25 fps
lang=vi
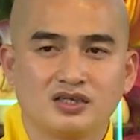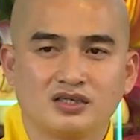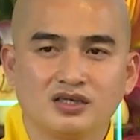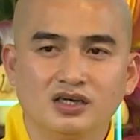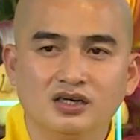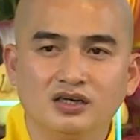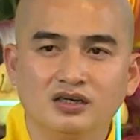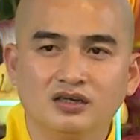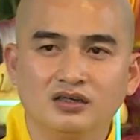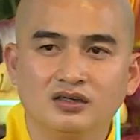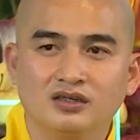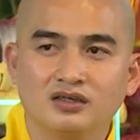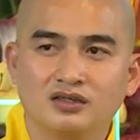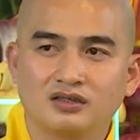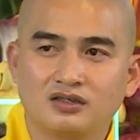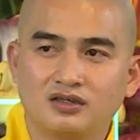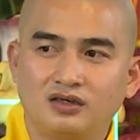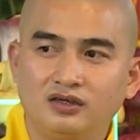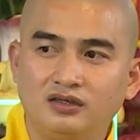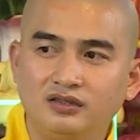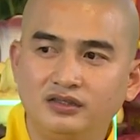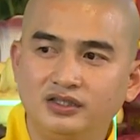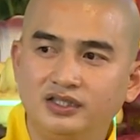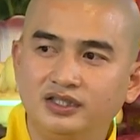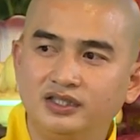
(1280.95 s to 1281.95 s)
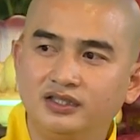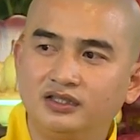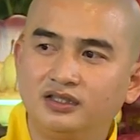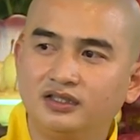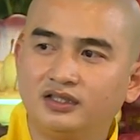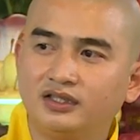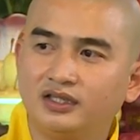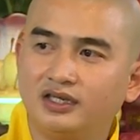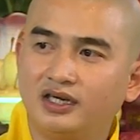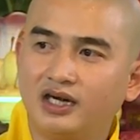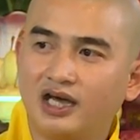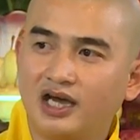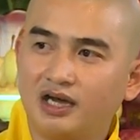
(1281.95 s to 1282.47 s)
đừng có đi
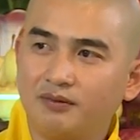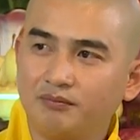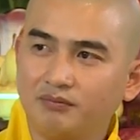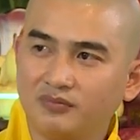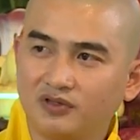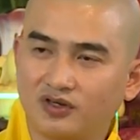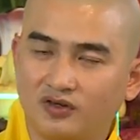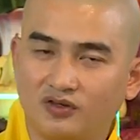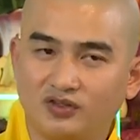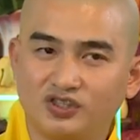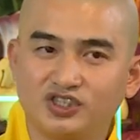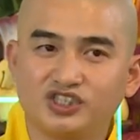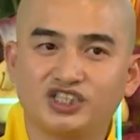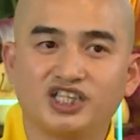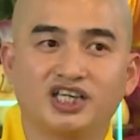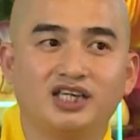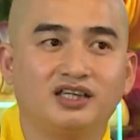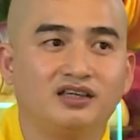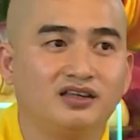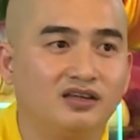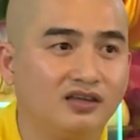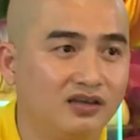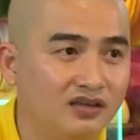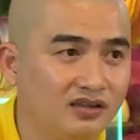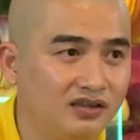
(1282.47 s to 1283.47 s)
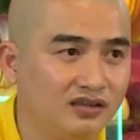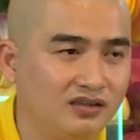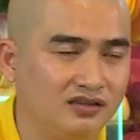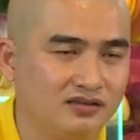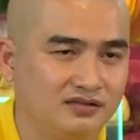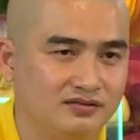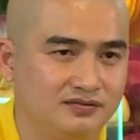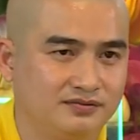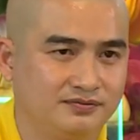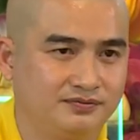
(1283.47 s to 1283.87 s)
đến đám cỏ xanh đó